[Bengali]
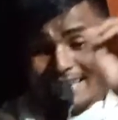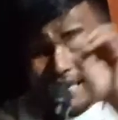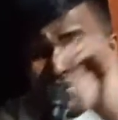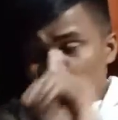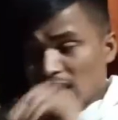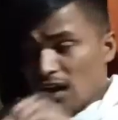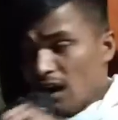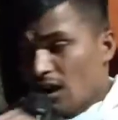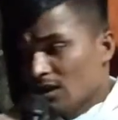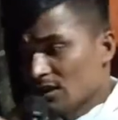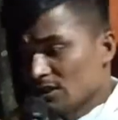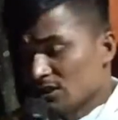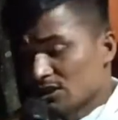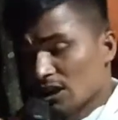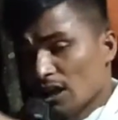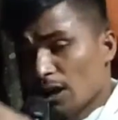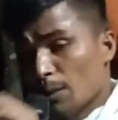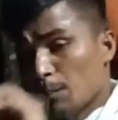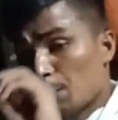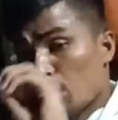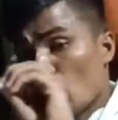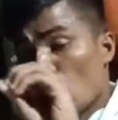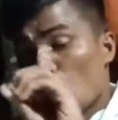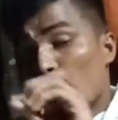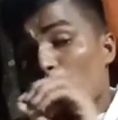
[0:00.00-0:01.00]
গীতা হচ্ছে
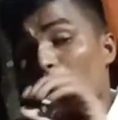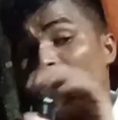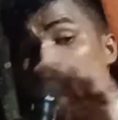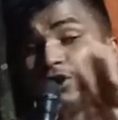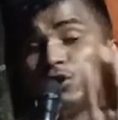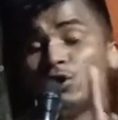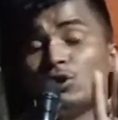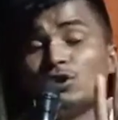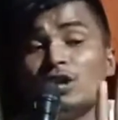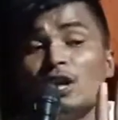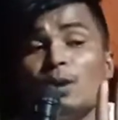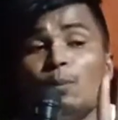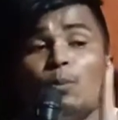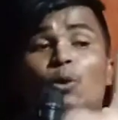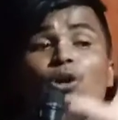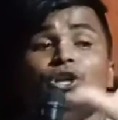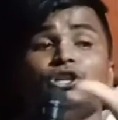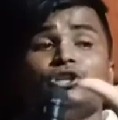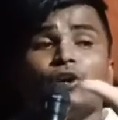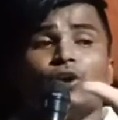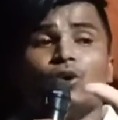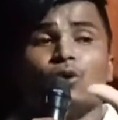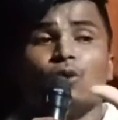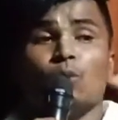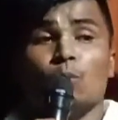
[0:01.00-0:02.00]
ব্রহ্মা শক্তির
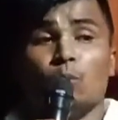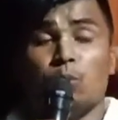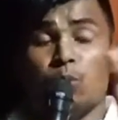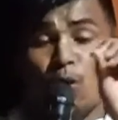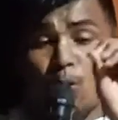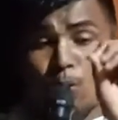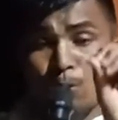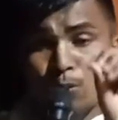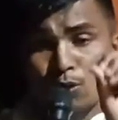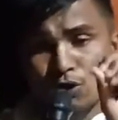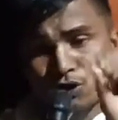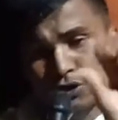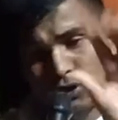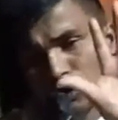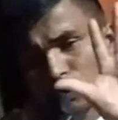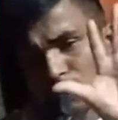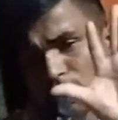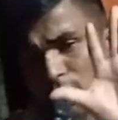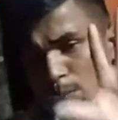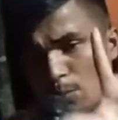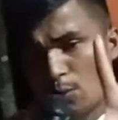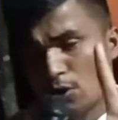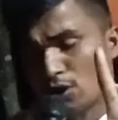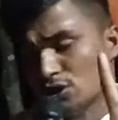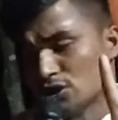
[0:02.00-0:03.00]
পরিচয়ক ব্রহ্ম
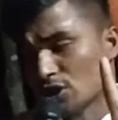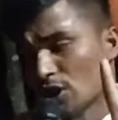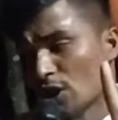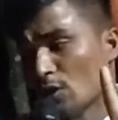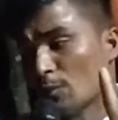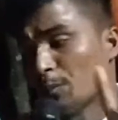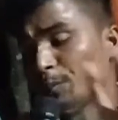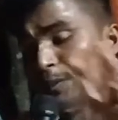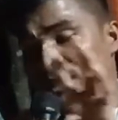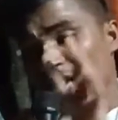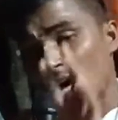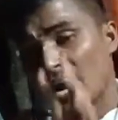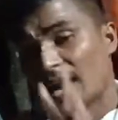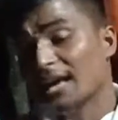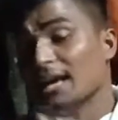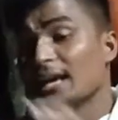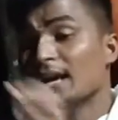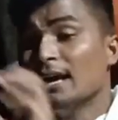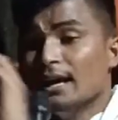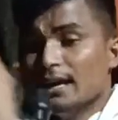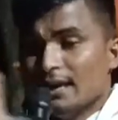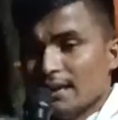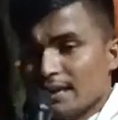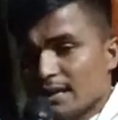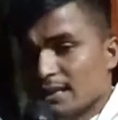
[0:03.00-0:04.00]
শক্তির পরিচয়ক বিধায়
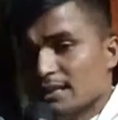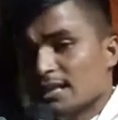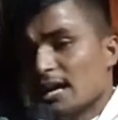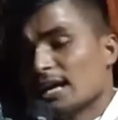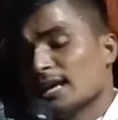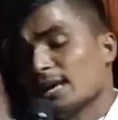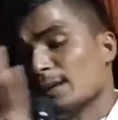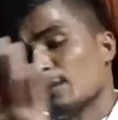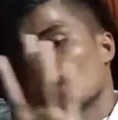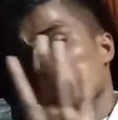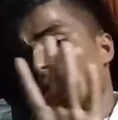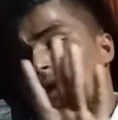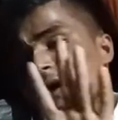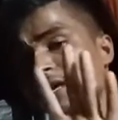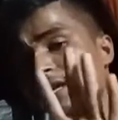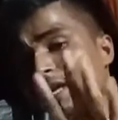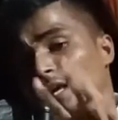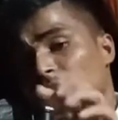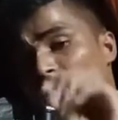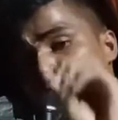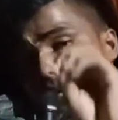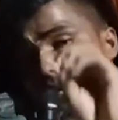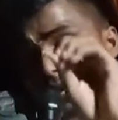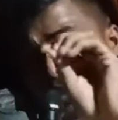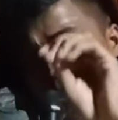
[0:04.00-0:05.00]
গীতাকে বলা হয়
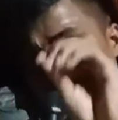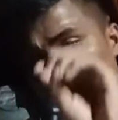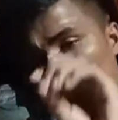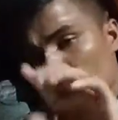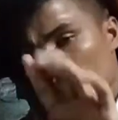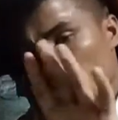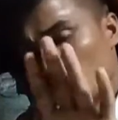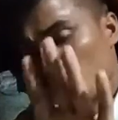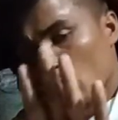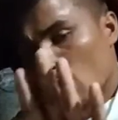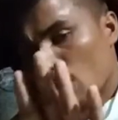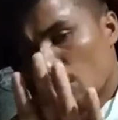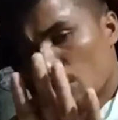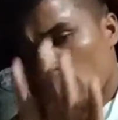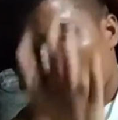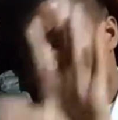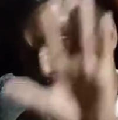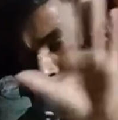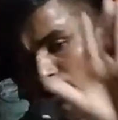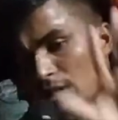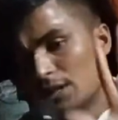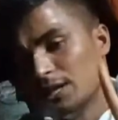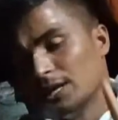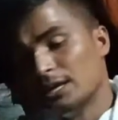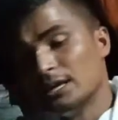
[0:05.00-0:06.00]
কি
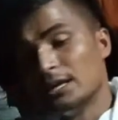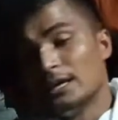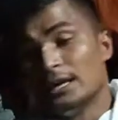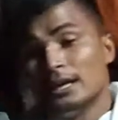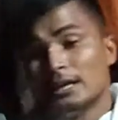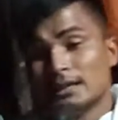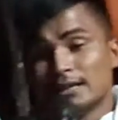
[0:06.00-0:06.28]
ব্রহ্মবলী